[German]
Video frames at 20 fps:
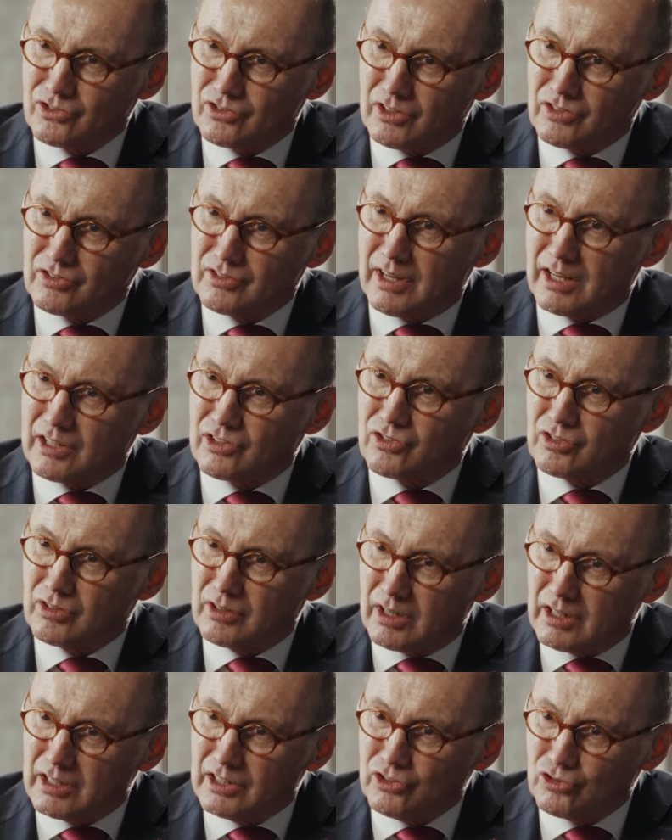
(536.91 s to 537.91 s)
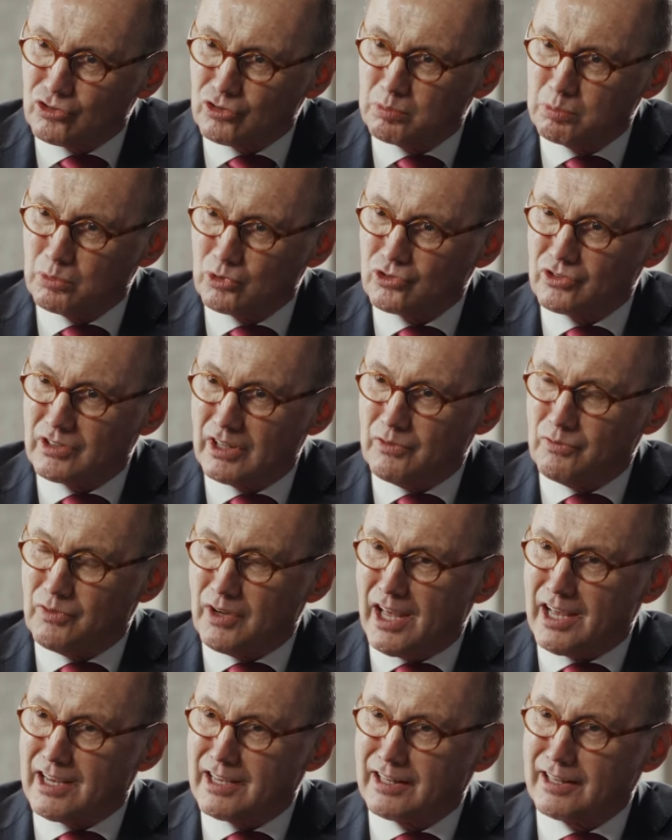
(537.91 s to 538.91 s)
des Nationalismus, den wir
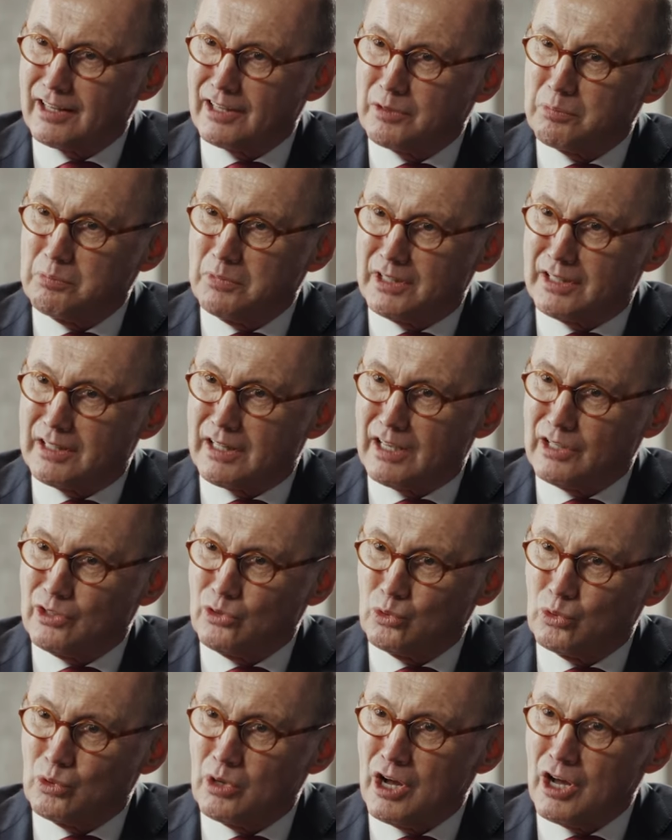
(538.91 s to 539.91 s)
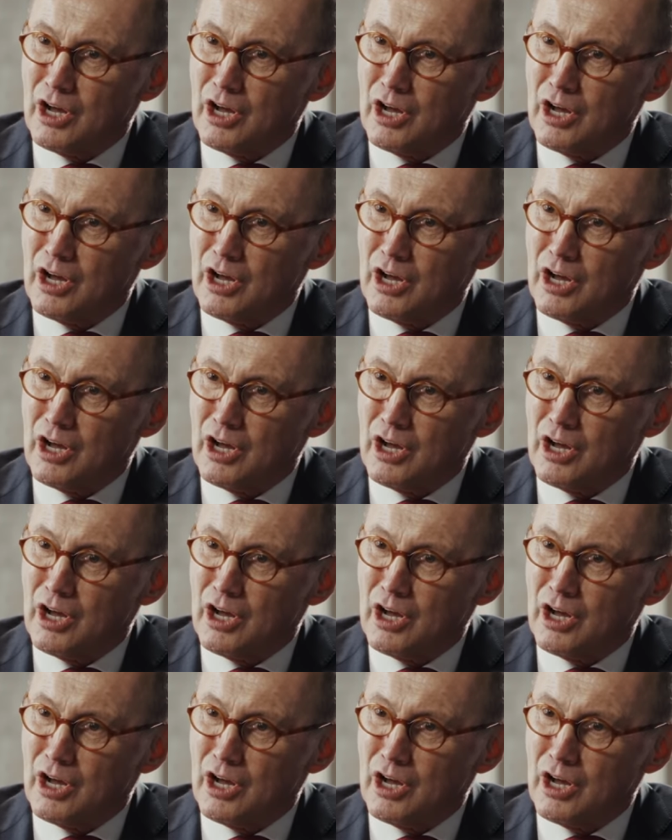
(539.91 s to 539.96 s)
eigentlich mit der EU